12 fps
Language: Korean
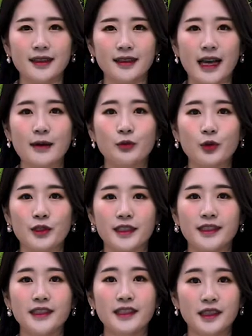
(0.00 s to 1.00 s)
다음
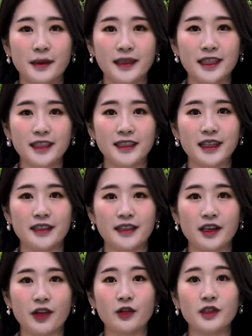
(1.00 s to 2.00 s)
소식은
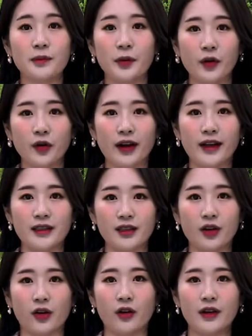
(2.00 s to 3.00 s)
지방자치단체
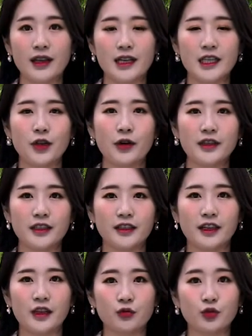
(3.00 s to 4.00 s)
혁신평가에서
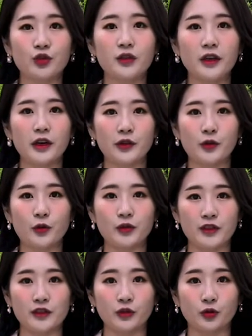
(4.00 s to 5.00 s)
의왕시가 우수기관으로
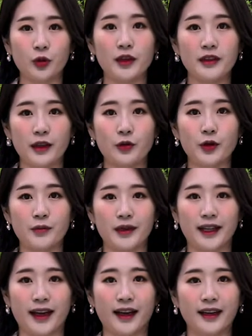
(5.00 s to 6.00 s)
선정된
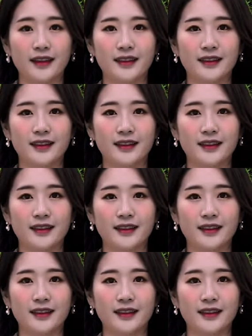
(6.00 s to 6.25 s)
내용입니다.